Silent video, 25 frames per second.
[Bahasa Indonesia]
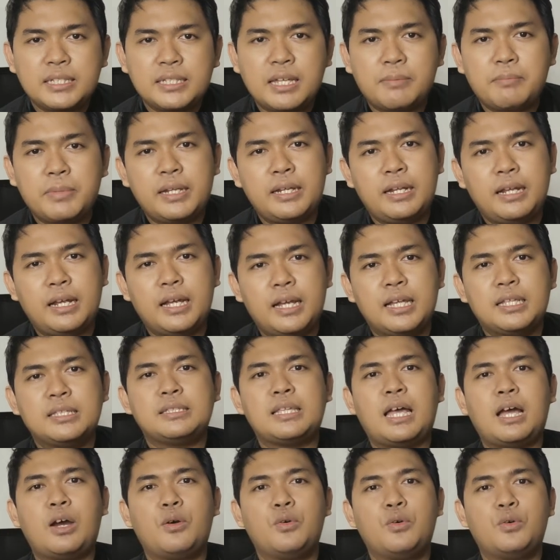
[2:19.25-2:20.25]
sampai
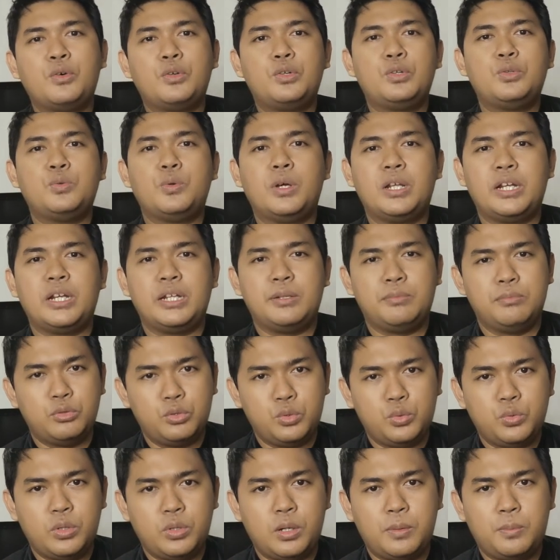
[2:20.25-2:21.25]
dengan tahun
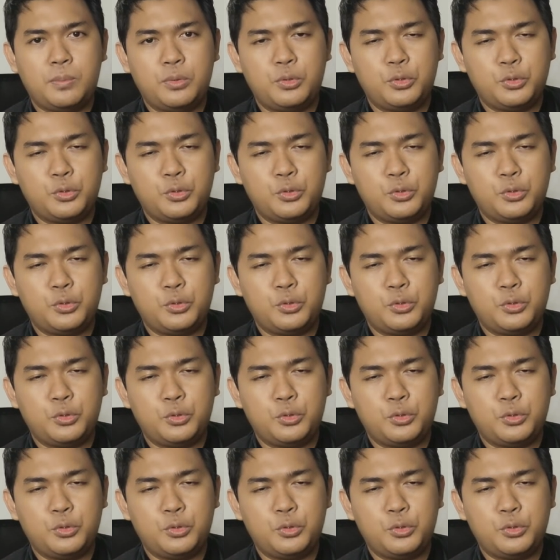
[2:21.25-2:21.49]
2022.